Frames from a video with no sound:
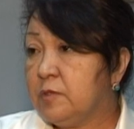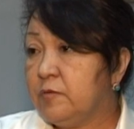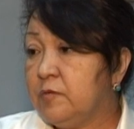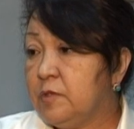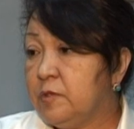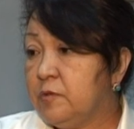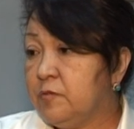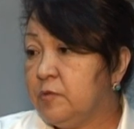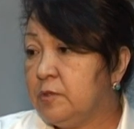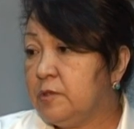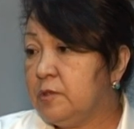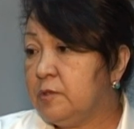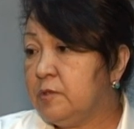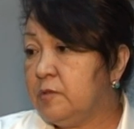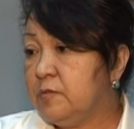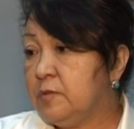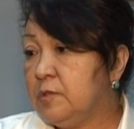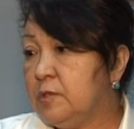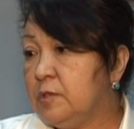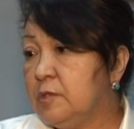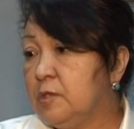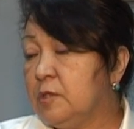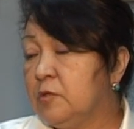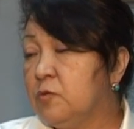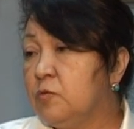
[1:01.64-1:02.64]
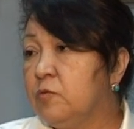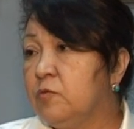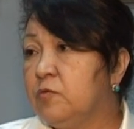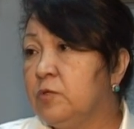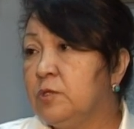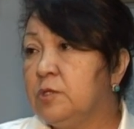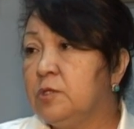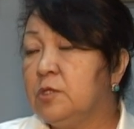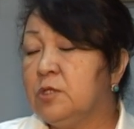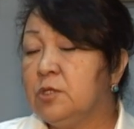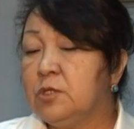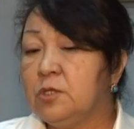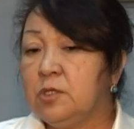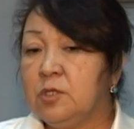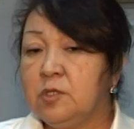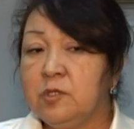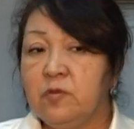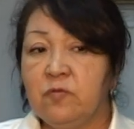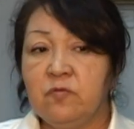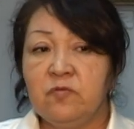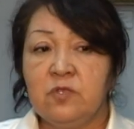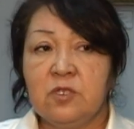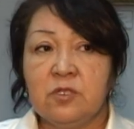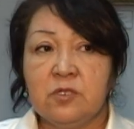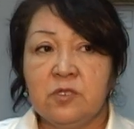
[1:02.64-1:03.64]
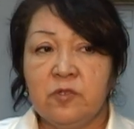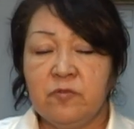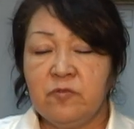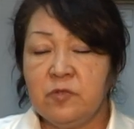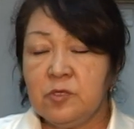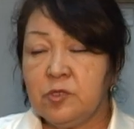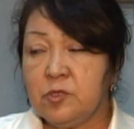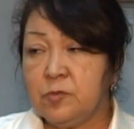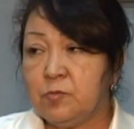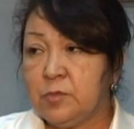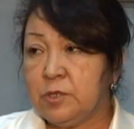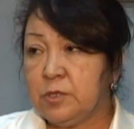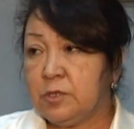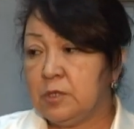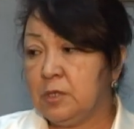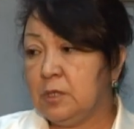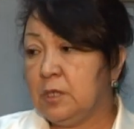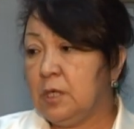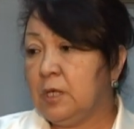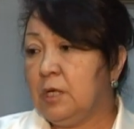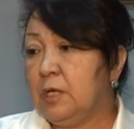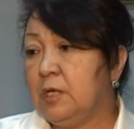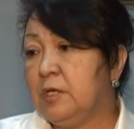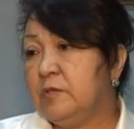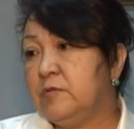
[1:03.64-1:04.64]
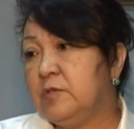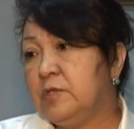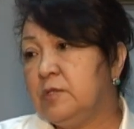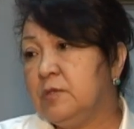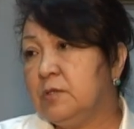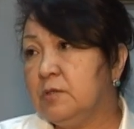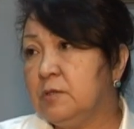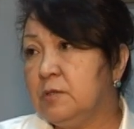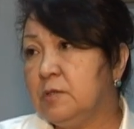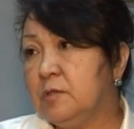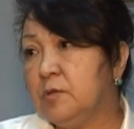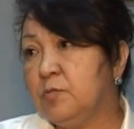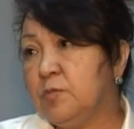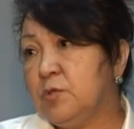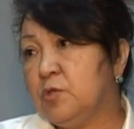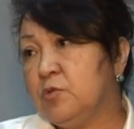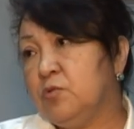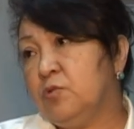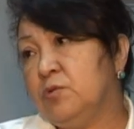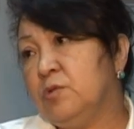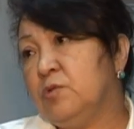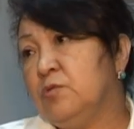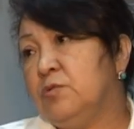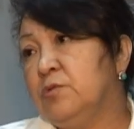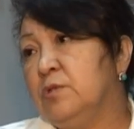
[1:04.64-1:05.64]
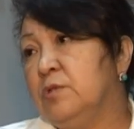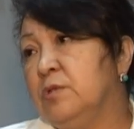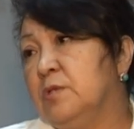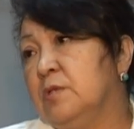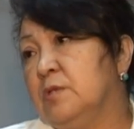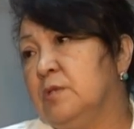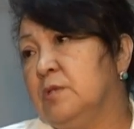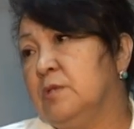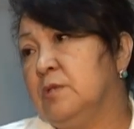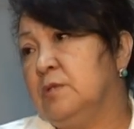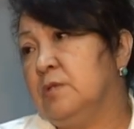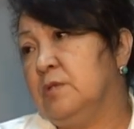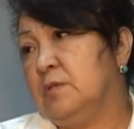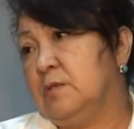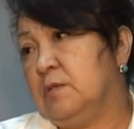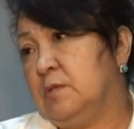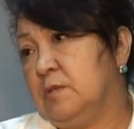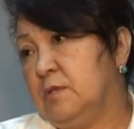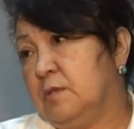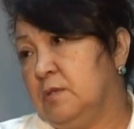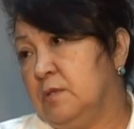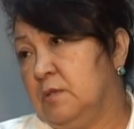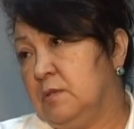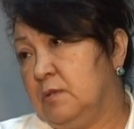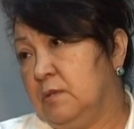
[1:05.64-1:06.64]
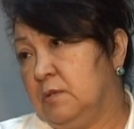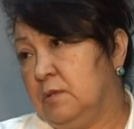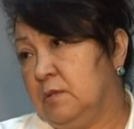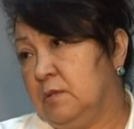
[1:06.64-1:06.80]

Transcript: свои вот эти все торговые отношения вне зависимости от всех этих международных организаций.